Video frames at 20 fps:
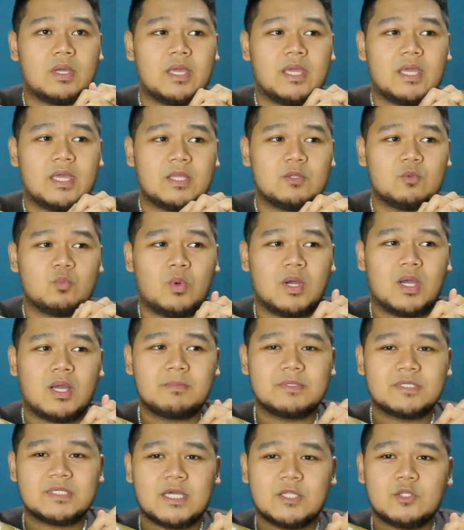And wag ka
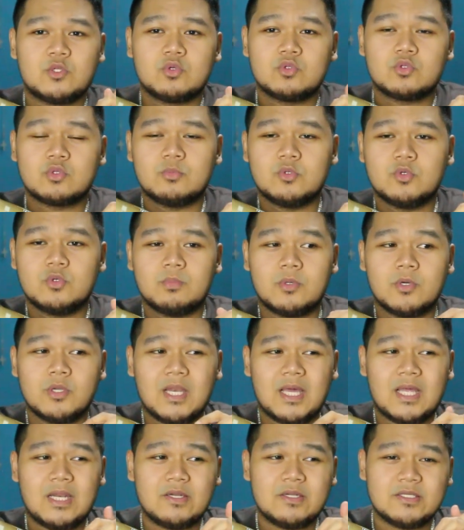masyadong tumubo,
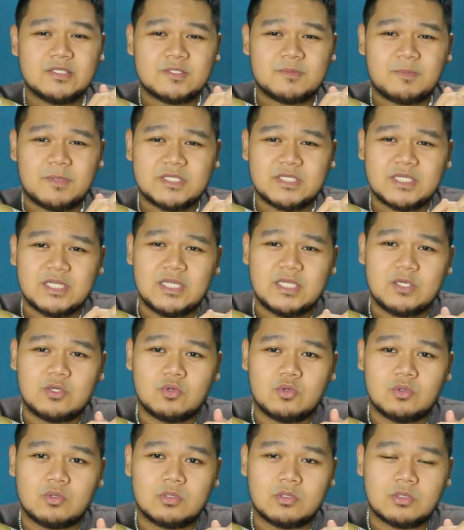lalo especially
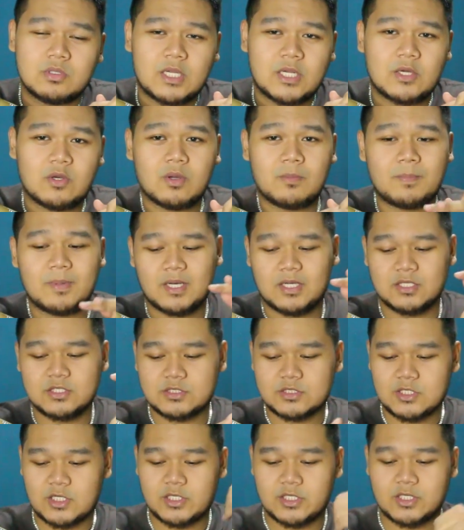kung ano ka palang
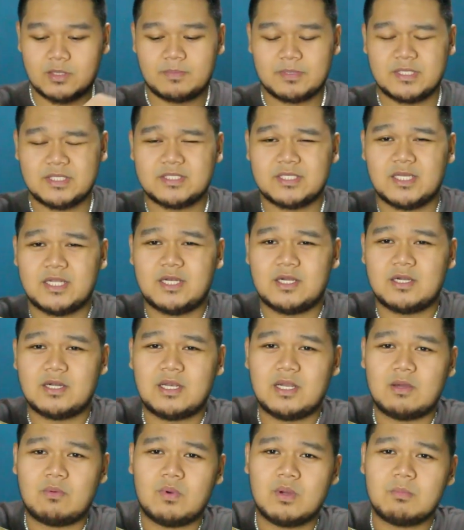startup reseller ka
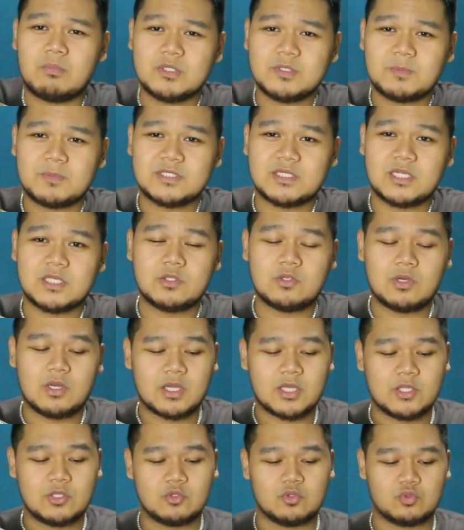lang. Wag mo masyado
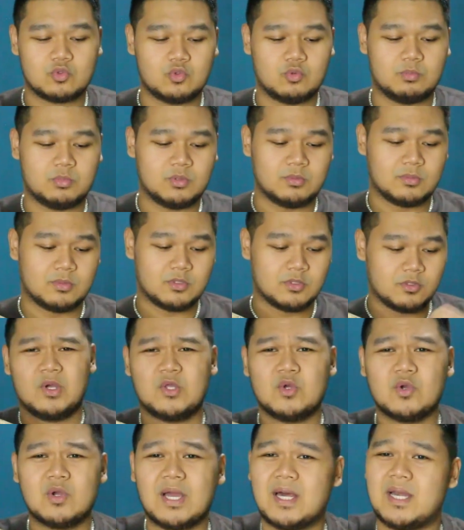lakin yung tubo mo. Wag
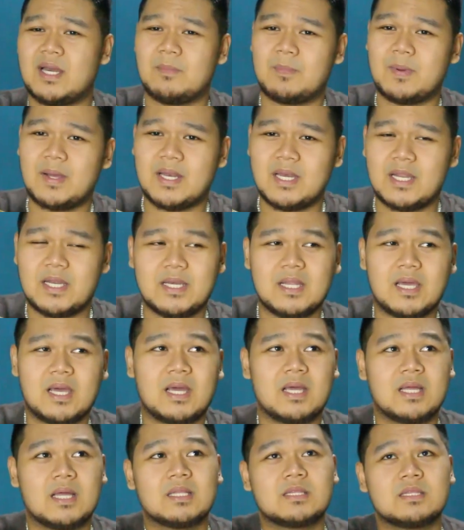yung garapalan
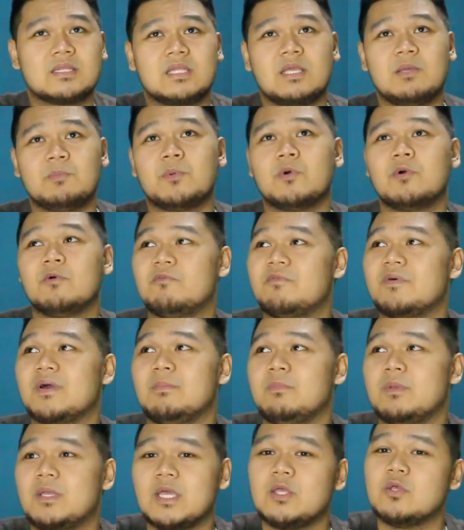na tipong
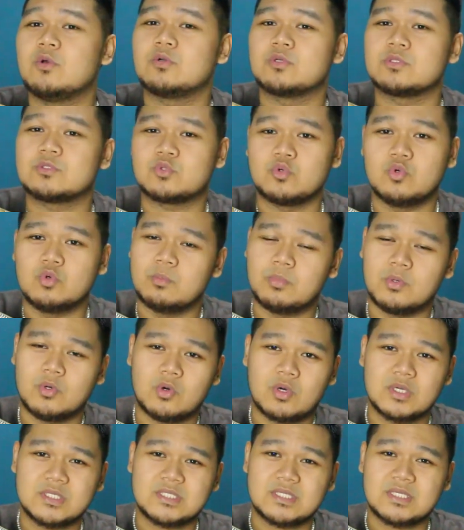5k yung
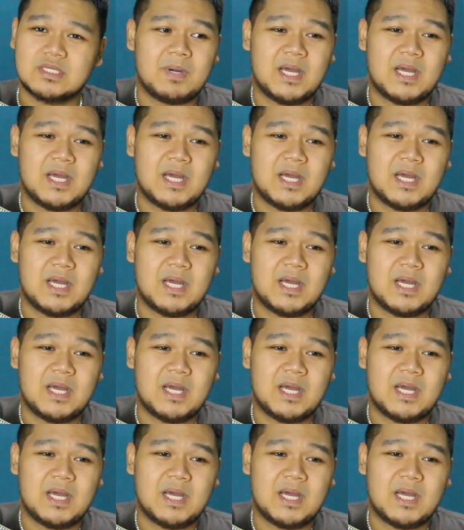tubo kasi